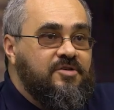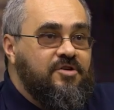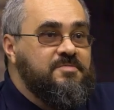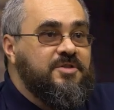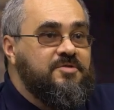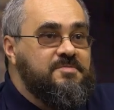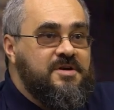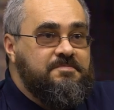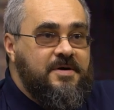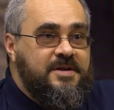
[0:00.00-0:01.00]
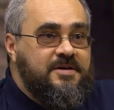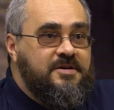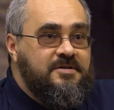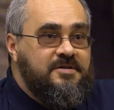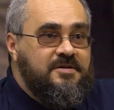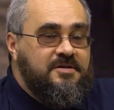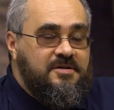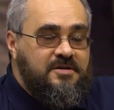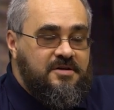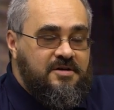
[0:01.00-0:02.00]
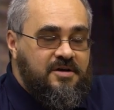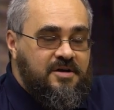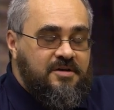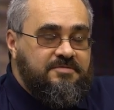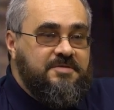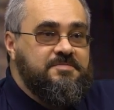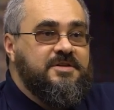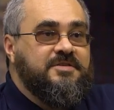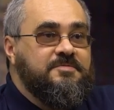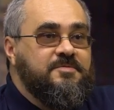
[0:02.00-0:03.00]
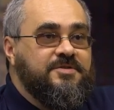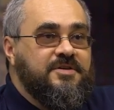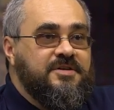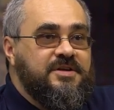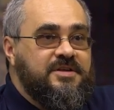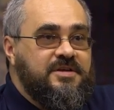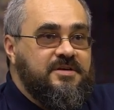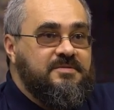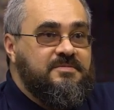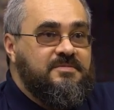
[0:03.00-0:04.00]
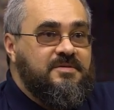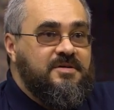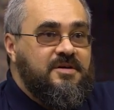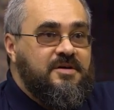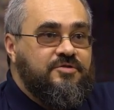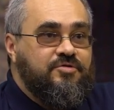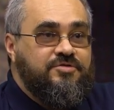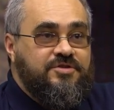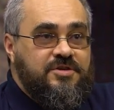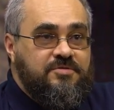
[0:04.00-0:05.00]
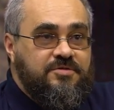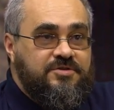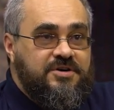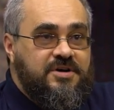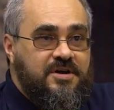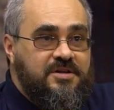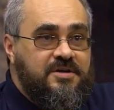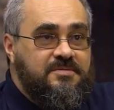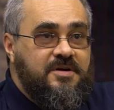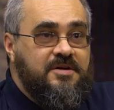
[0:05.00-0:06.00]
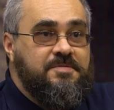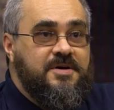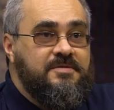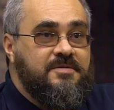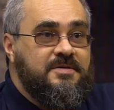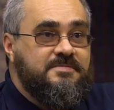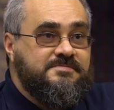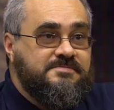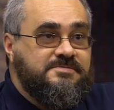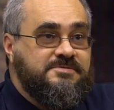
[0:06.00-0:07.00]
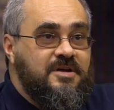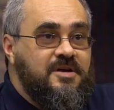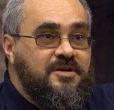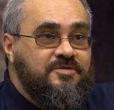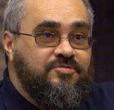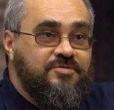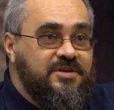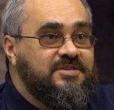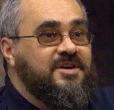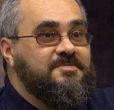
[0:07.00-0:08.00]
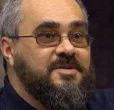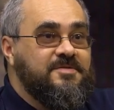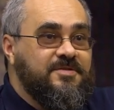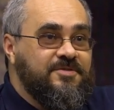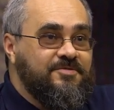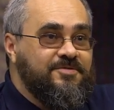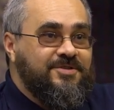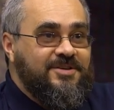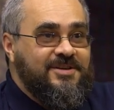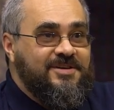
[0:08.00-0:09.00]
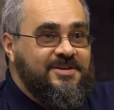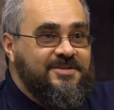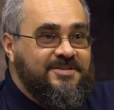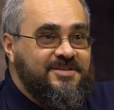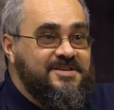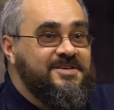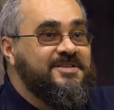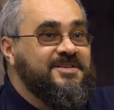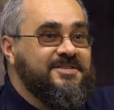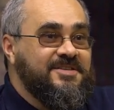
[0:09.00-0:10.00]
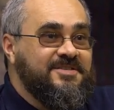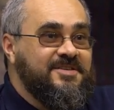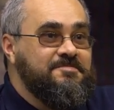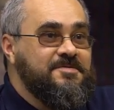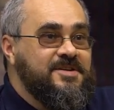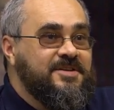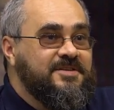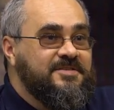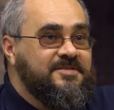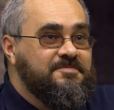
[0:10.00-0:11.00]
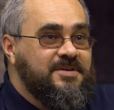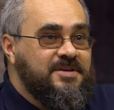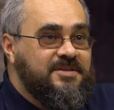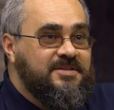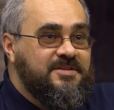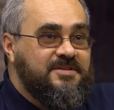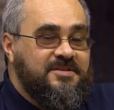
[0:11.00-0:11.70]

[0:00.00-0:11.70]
Кроме номера парик в таблице можно найти точный год чекана, как правило. Ну и самое волнующее для коллекционера – это степень редкости монеты.